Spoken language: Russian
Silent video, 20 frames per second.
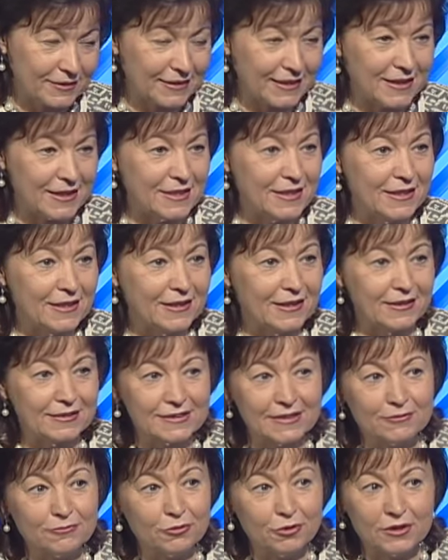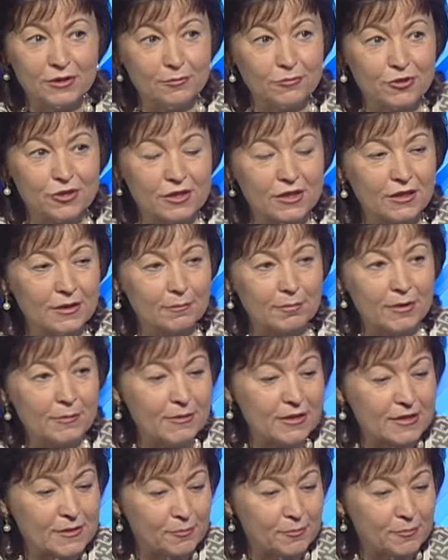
такие, как сегодня можно, например,